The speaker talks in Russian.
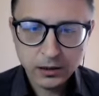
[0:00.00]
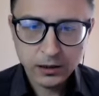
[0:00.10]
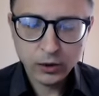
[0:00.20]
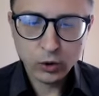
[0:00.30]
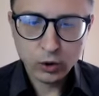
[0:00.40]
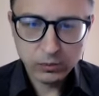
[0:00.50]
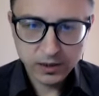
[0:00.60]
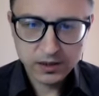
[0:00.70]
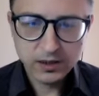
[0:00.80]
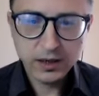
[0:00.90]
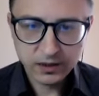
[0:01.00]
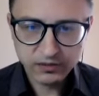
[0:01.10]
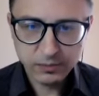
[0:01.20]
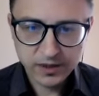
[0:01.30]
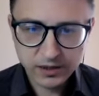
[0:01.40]
э, кроме
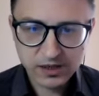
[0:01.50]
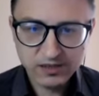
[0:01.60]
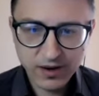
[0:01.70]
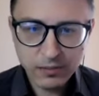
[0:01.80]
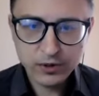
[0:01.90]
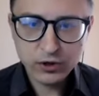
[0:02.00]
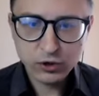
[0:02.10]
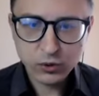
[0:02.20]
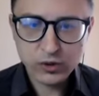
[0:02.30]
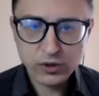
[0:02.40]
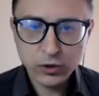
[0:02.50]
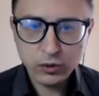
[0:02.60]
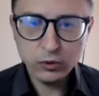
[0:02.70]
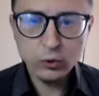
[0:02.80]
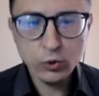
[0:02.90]
секретов мастерства мы еще
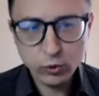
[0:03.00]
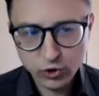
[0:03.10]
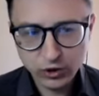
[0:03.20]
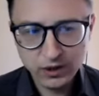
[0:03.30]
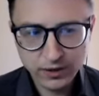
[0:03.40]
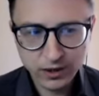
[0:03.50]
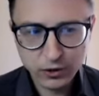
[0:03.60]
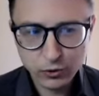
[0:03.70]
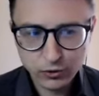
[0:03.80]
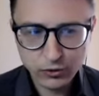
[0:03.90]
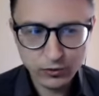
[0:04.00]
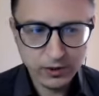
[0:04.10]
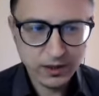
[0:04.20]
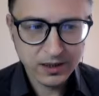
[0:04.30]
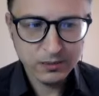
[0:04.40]
узнаем душу человека
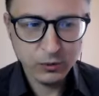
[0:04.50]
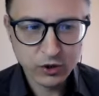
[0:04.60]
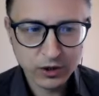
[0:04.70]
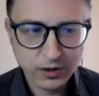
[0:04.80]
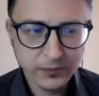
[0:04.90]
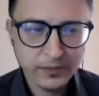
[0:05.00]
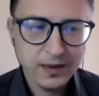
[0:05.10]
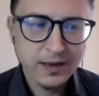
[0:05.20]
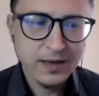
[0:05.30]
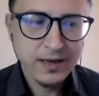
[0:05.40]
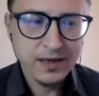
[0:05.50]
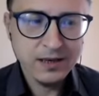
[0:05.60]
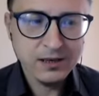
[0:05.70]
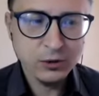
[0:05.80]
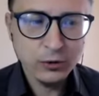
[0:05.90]
чуть-чуть, да, немножко,
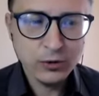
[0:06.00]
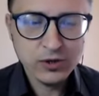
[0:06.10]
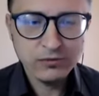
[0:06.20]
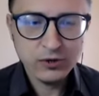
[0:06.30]
и историю угу.